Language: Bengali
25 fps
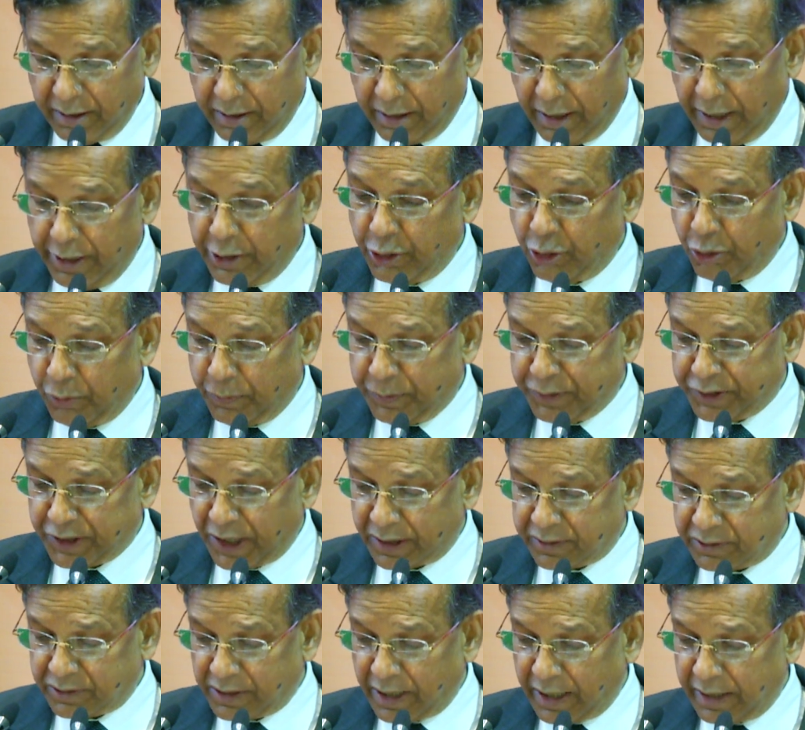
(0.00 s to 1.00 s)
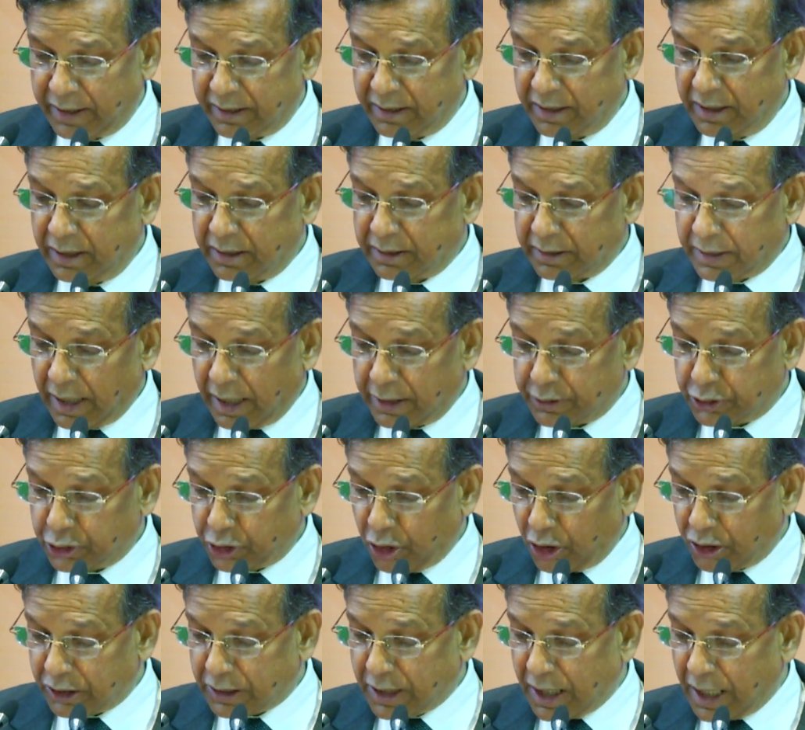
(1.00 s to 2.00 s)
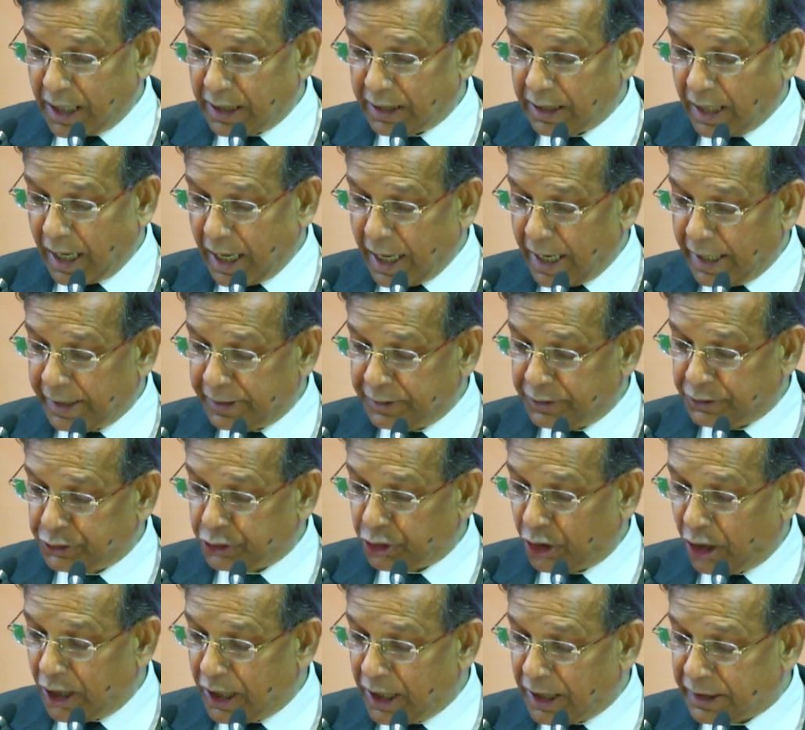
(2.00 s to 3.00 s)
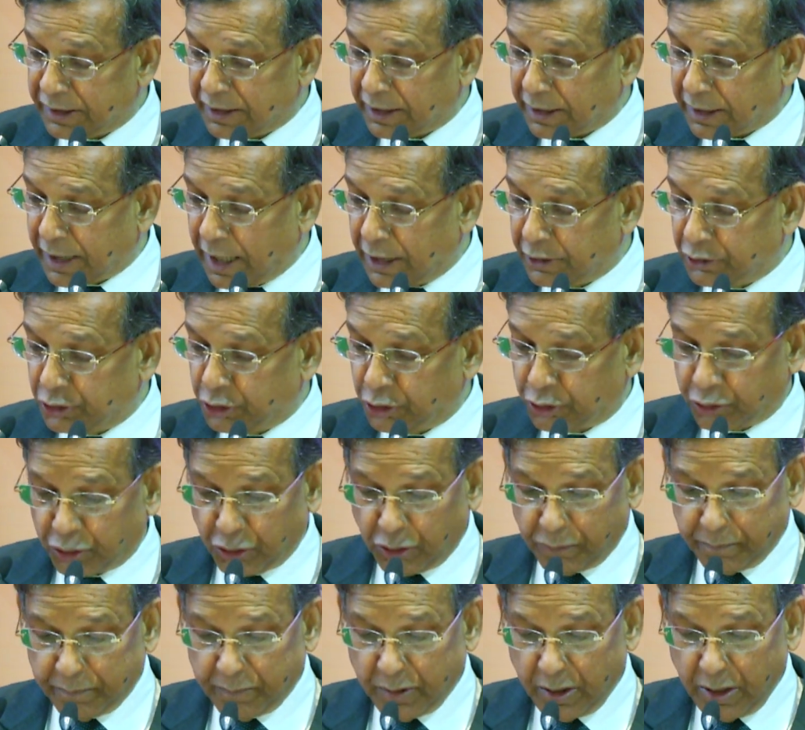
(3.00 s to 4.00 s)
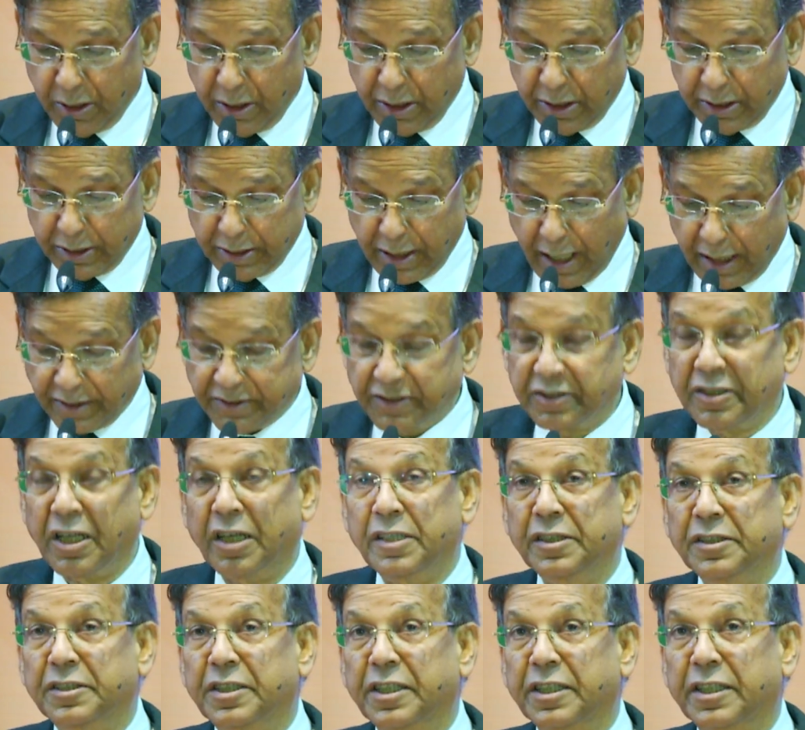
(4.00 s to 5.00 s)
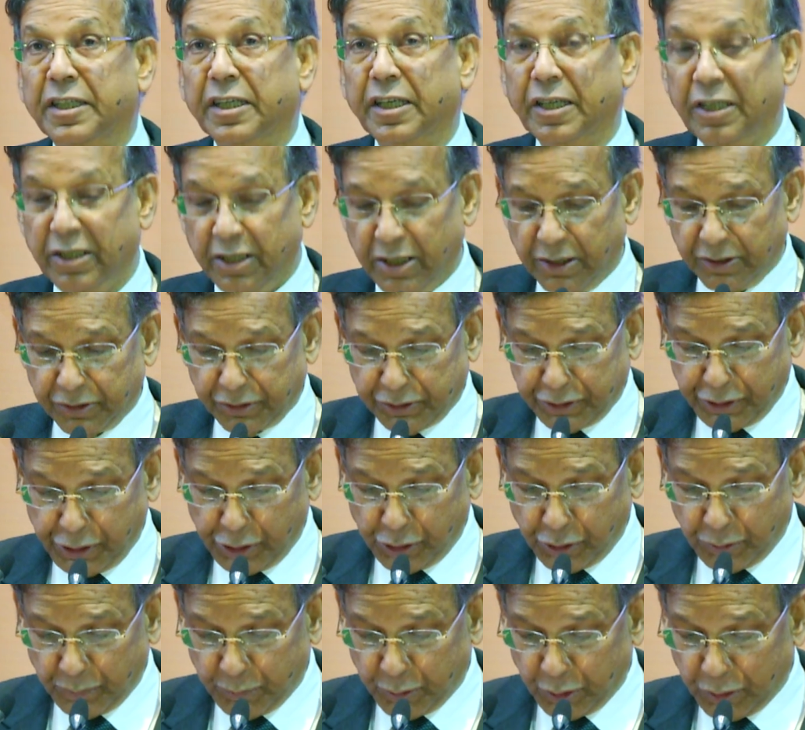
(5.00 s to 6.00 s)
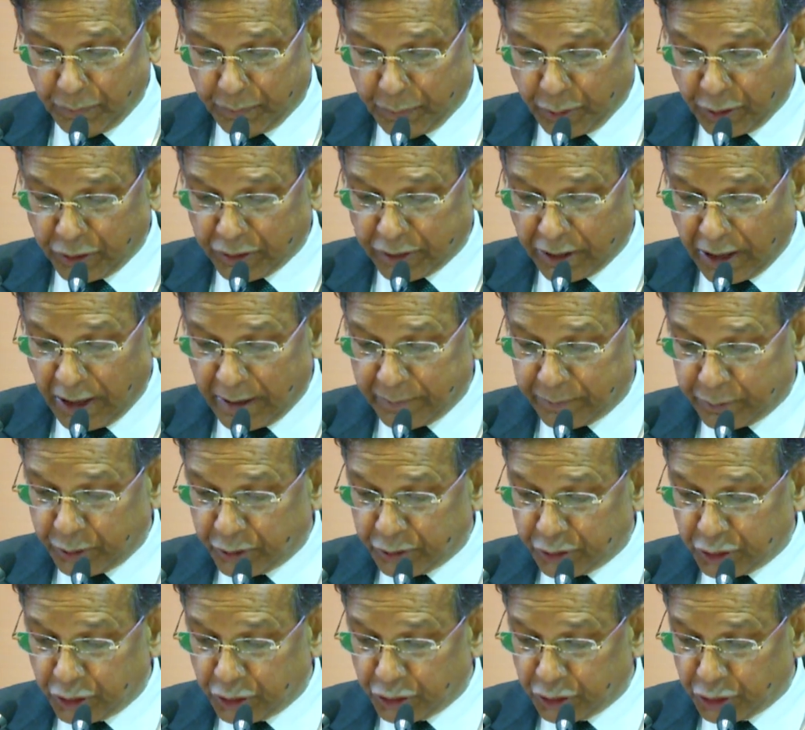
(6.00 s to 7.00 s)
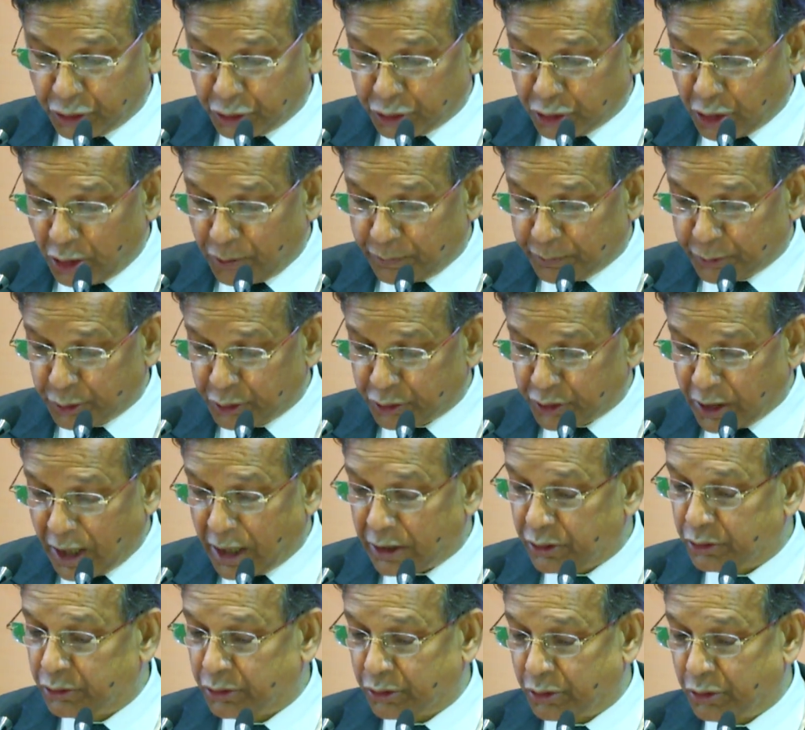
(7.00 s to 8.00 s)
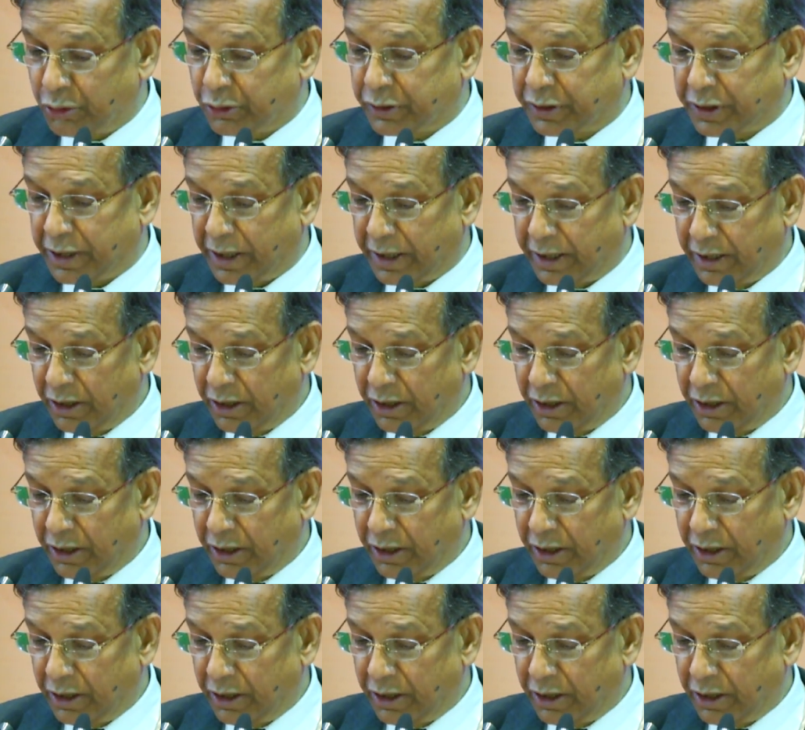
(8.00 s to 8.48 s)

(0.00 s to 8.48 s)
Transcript: এই অভিযাত্রায় তার সরকার আইনি সহায়তা কার্যক্রম রাজধানী থেকে তৃণমূল পর্যায় পর্যন্ত সম্প্রসারণ করতে